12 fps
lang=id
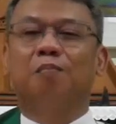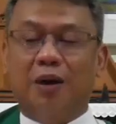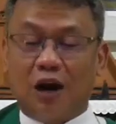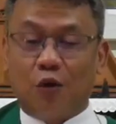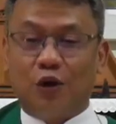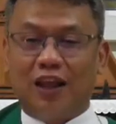
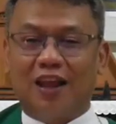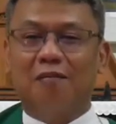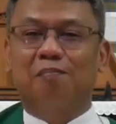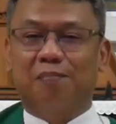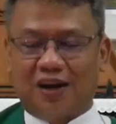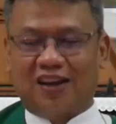beroleh
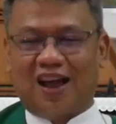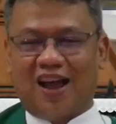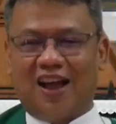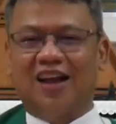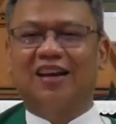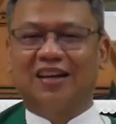
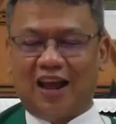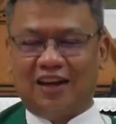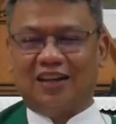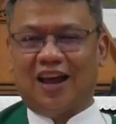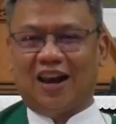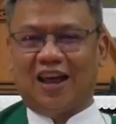berkah
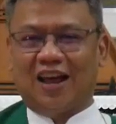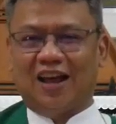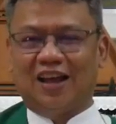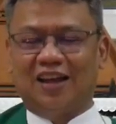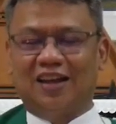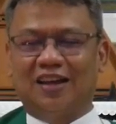dari Allah
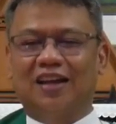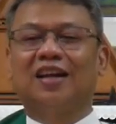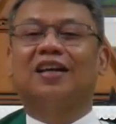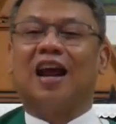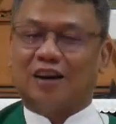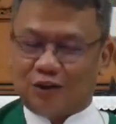
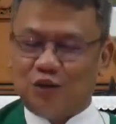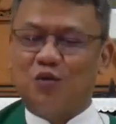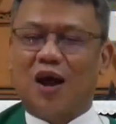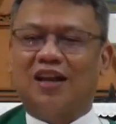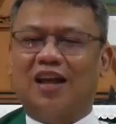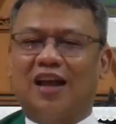dan
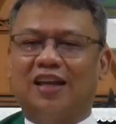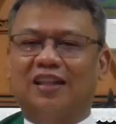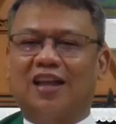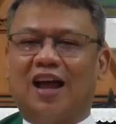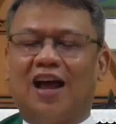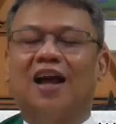keluarga
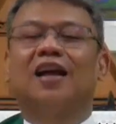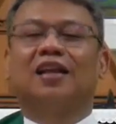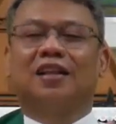kita,